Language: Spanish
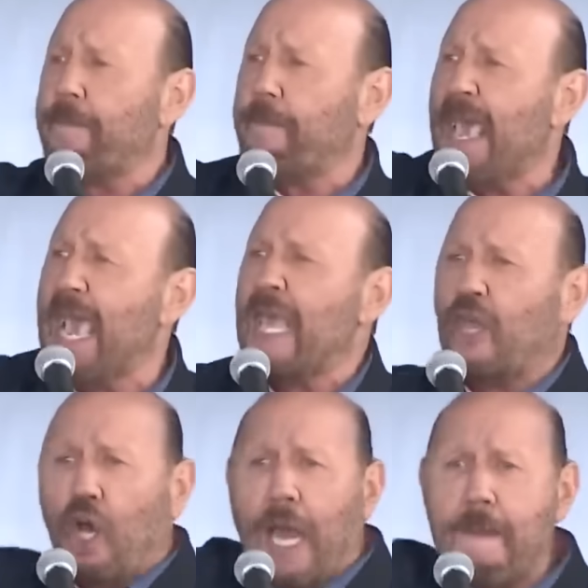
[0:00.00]

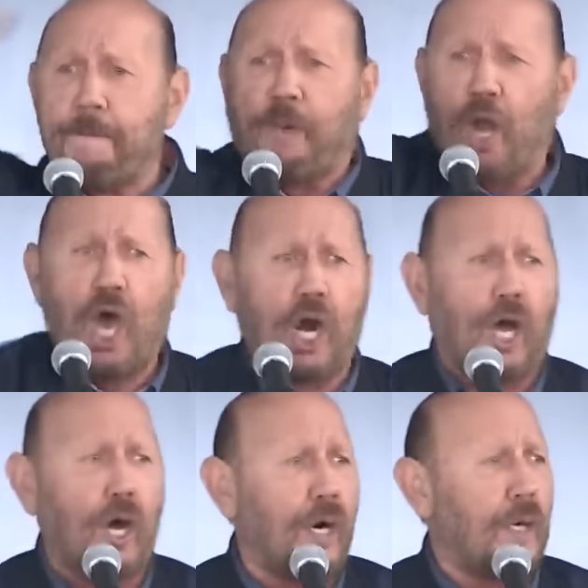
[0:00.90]
pido, le
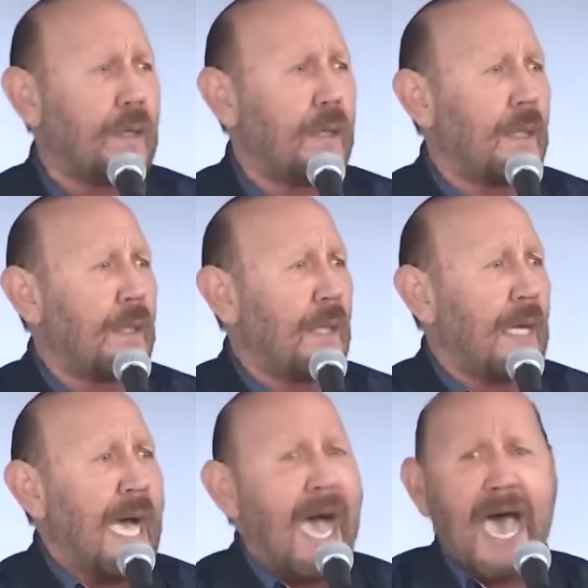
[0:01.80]
imploro
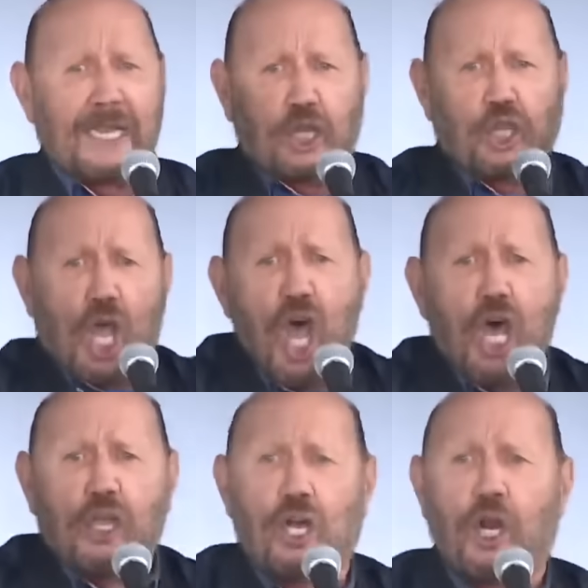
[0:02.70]
a
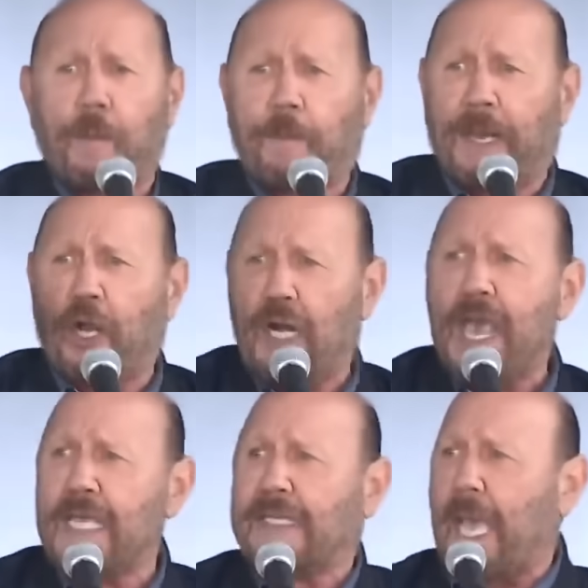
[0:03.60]
todos los
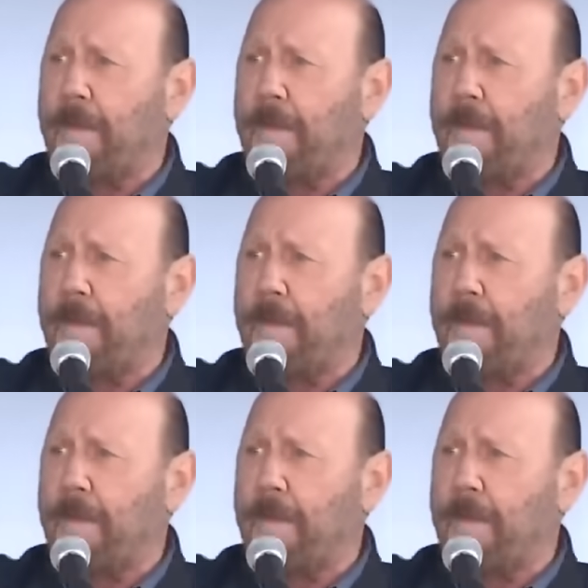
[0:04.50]
peronistas y